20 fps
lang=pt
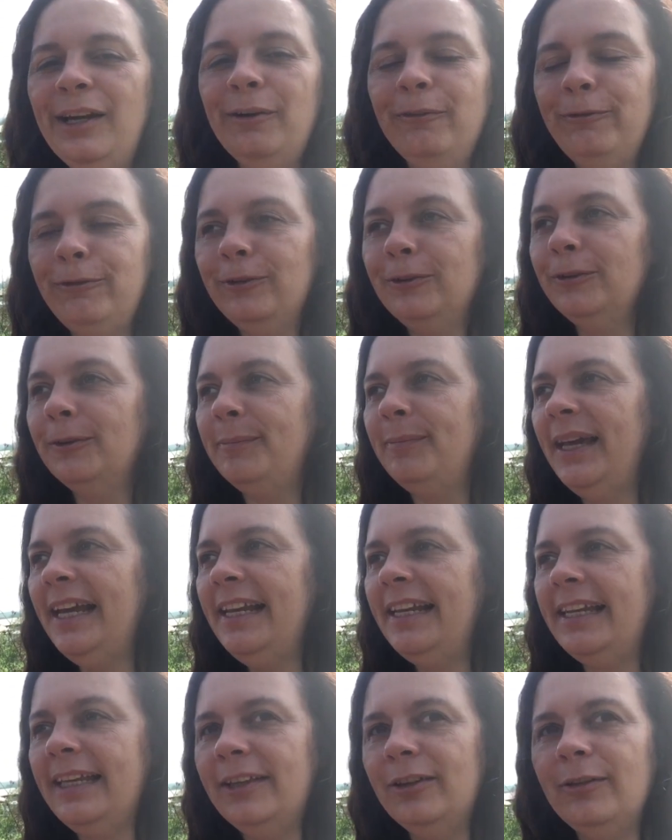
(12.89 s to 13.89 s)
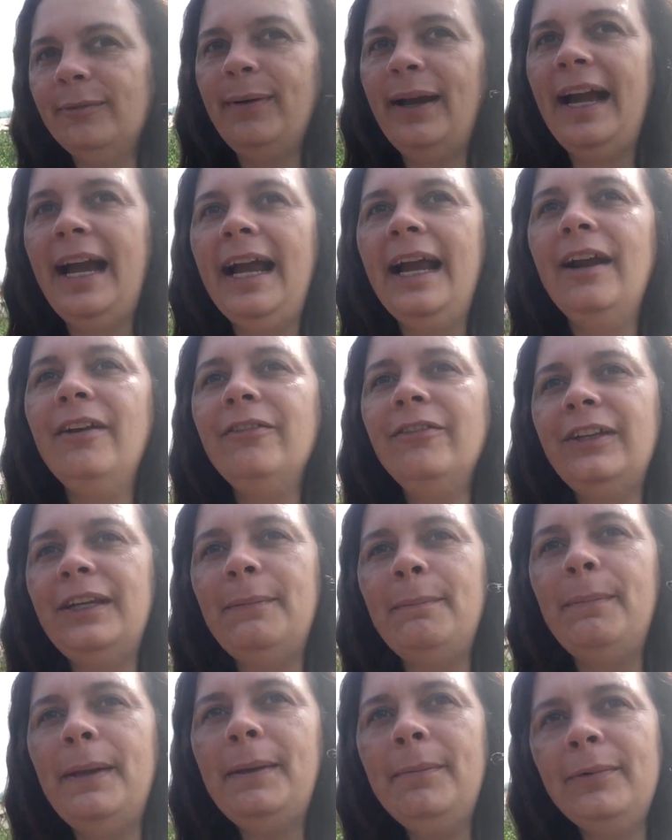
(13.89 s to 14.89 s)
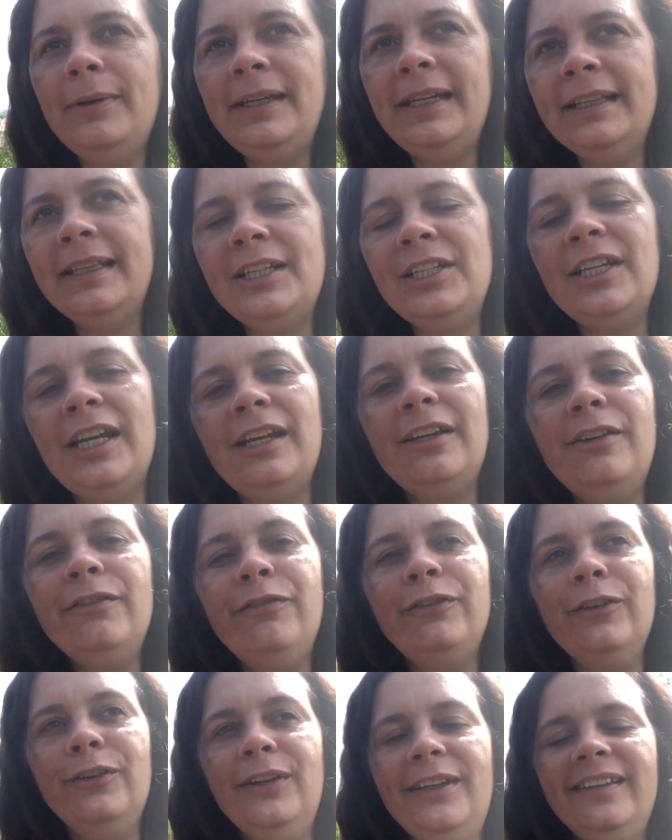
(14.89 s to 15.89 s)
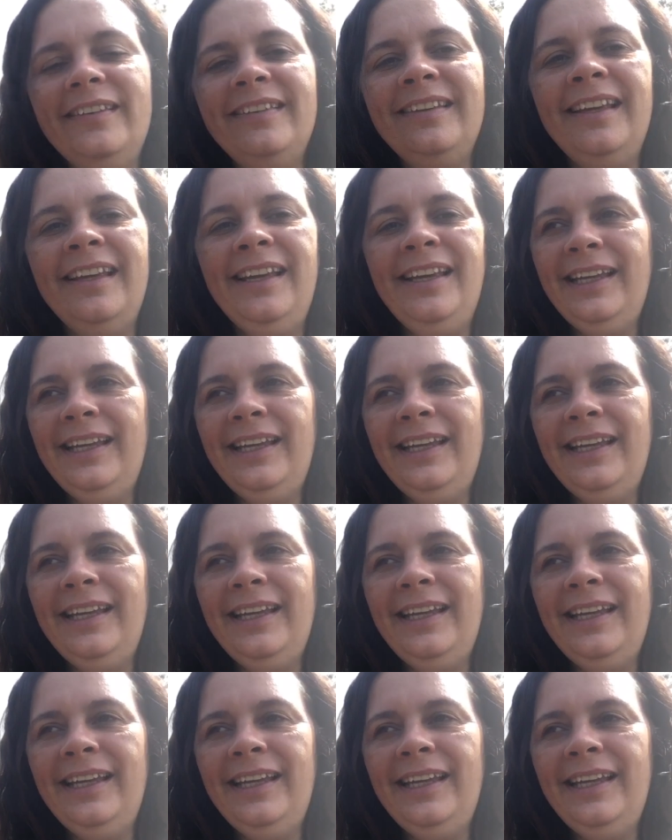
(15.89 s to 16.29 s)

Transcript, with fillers: fundo bem lindo, uma árvore bem bonita, cheia de flores.